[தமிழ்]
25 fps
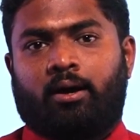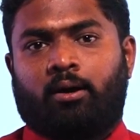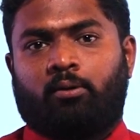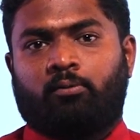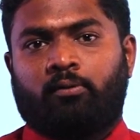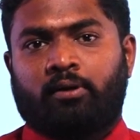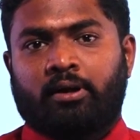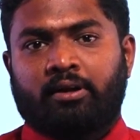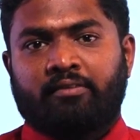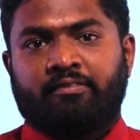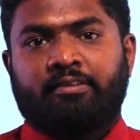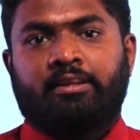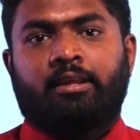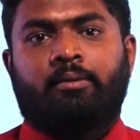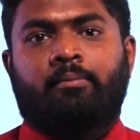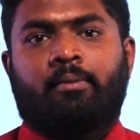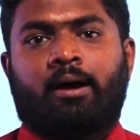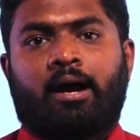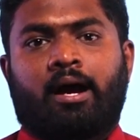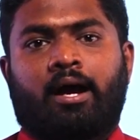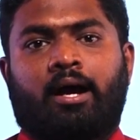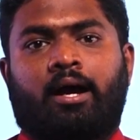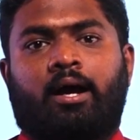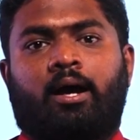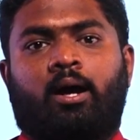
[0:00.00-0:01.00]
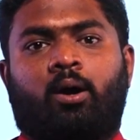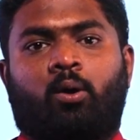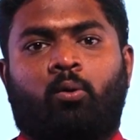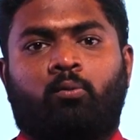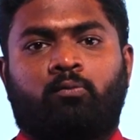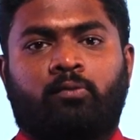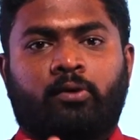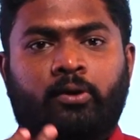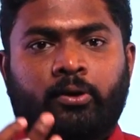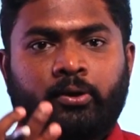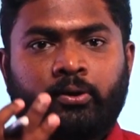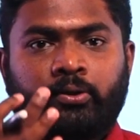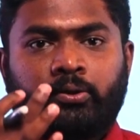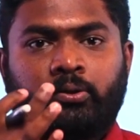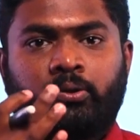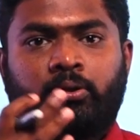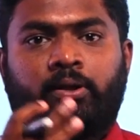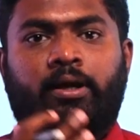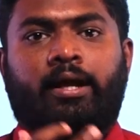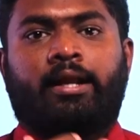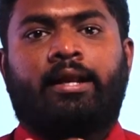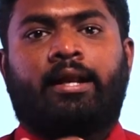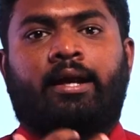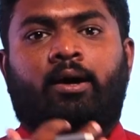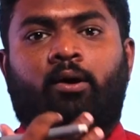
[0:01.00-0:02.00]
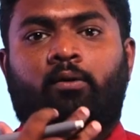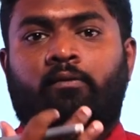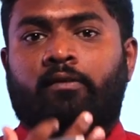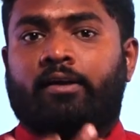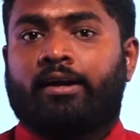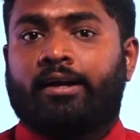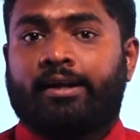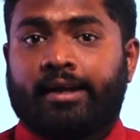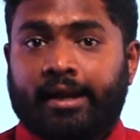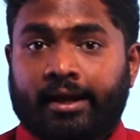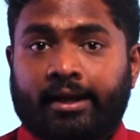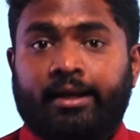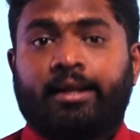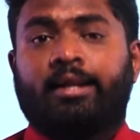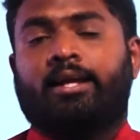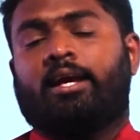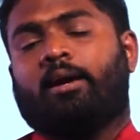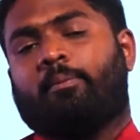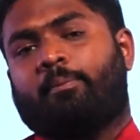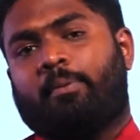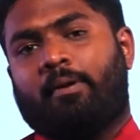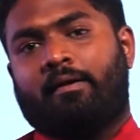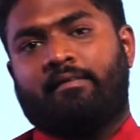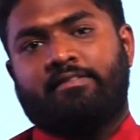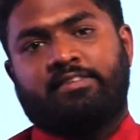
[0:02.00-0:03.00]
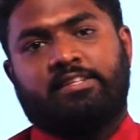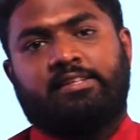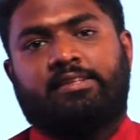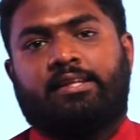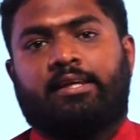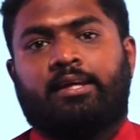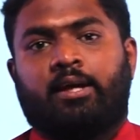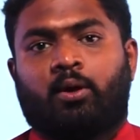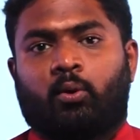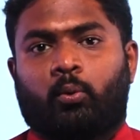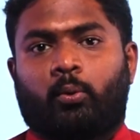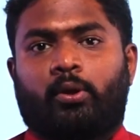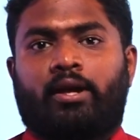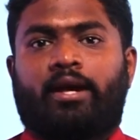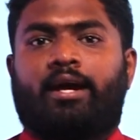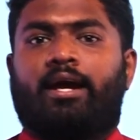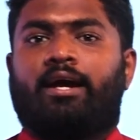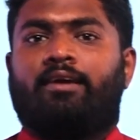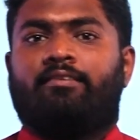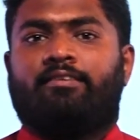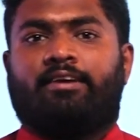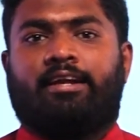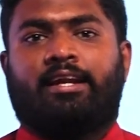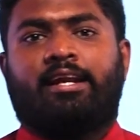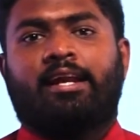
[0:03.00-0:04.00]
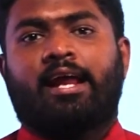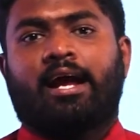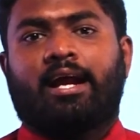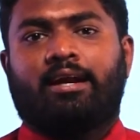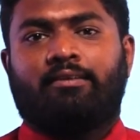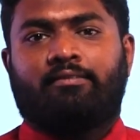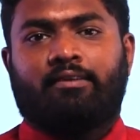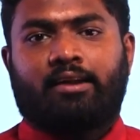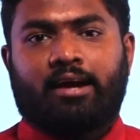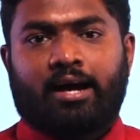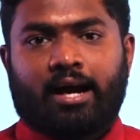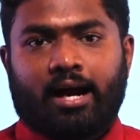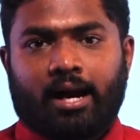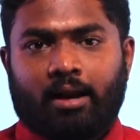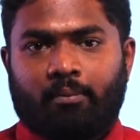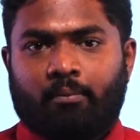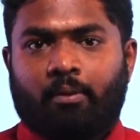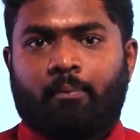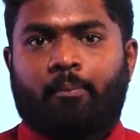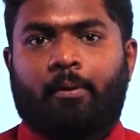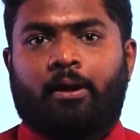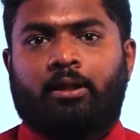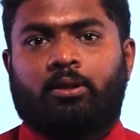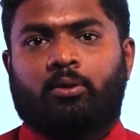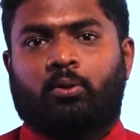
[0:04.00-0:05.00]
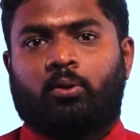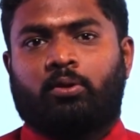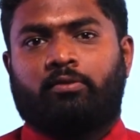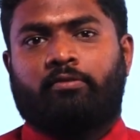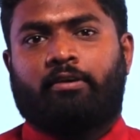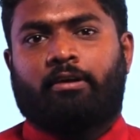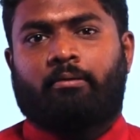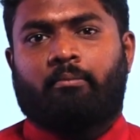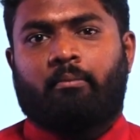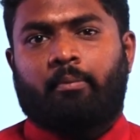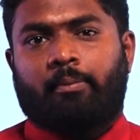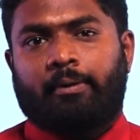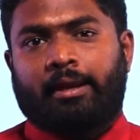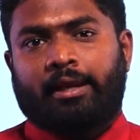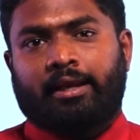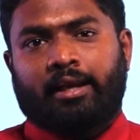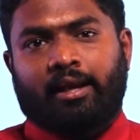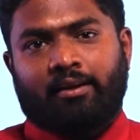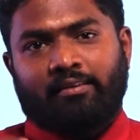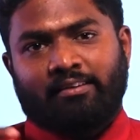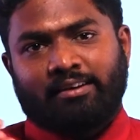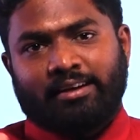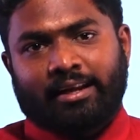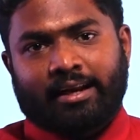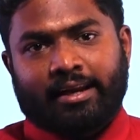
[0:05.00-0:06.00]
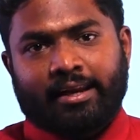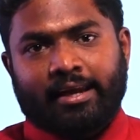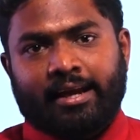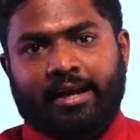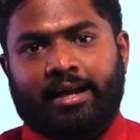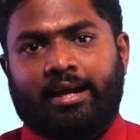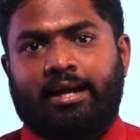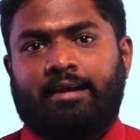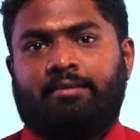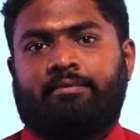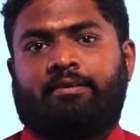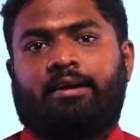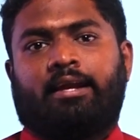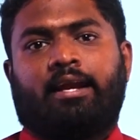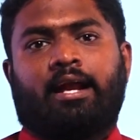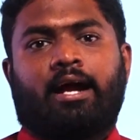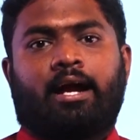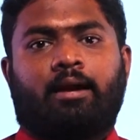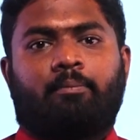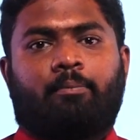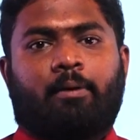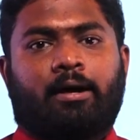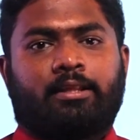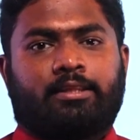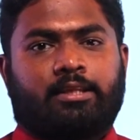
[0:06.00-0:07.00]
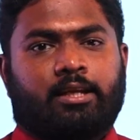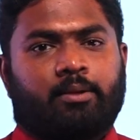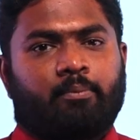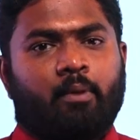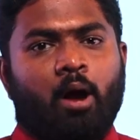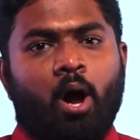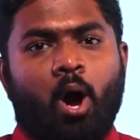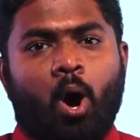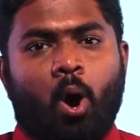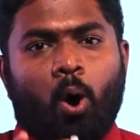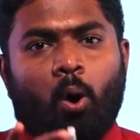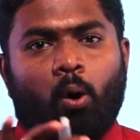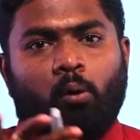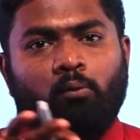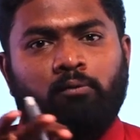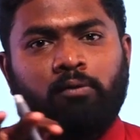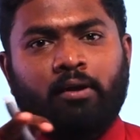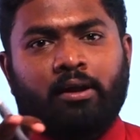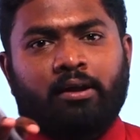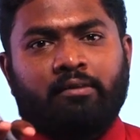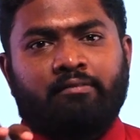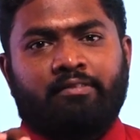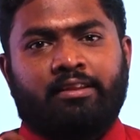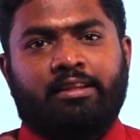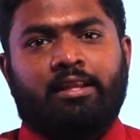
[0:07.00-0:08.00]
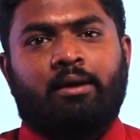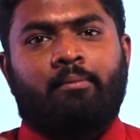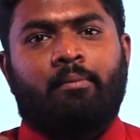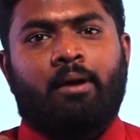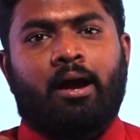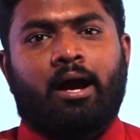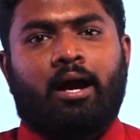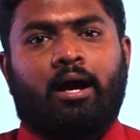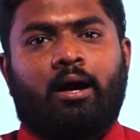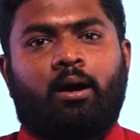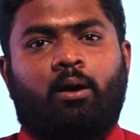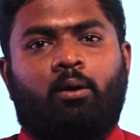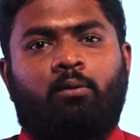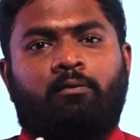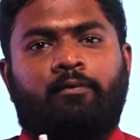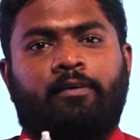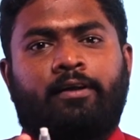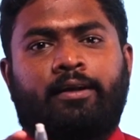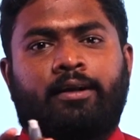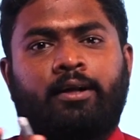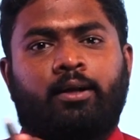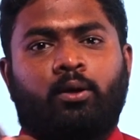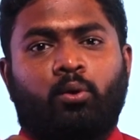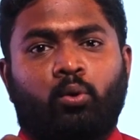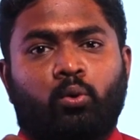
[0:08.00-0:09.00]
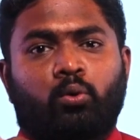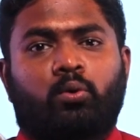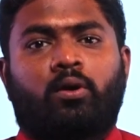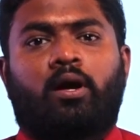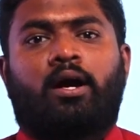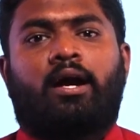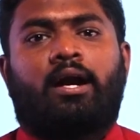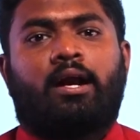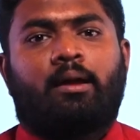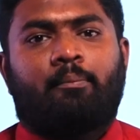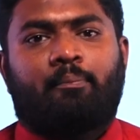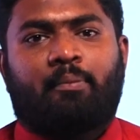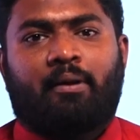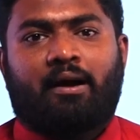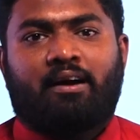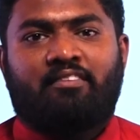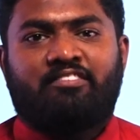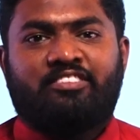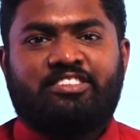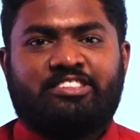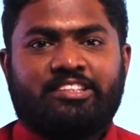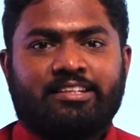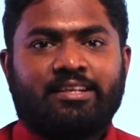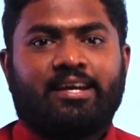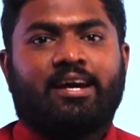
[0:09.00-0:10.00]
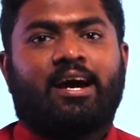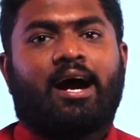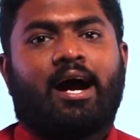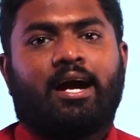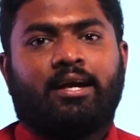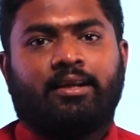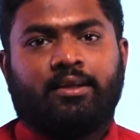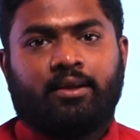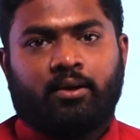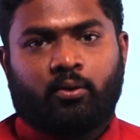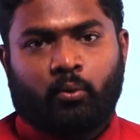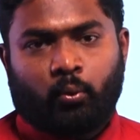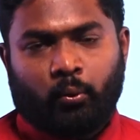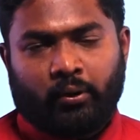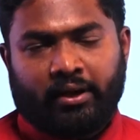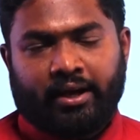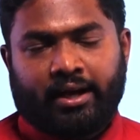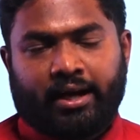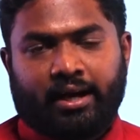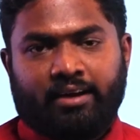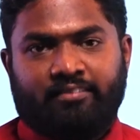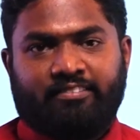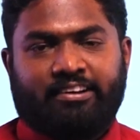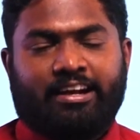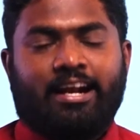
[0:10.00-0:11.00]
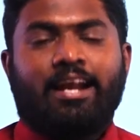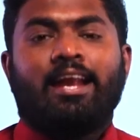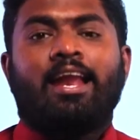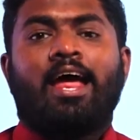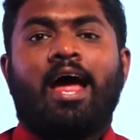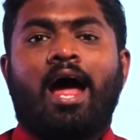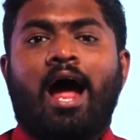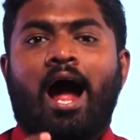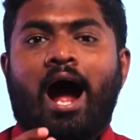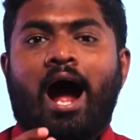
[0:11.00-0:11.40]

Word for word: ஒவ்வொரு விதமாக ஒவ்வொரு என்ன ஒவ்வொரு டெக்னிக்கை பாவிச்சு செய்யக்கூடிய கேள்விகளை நாங்கள் இவ்வளோ காலமாக பார்த்து கொண்டு வரோம் இப்போ ஏற்கனவே நிறைய கேள்விகள் நாங்கள் பார்த்துட்டோம் ஒவ்வொரு விதமாக ஒவ்வொரு நுணுக்கங்களை பாவிச்சு என்ன அணுகக்கூடிய கேள்விகள்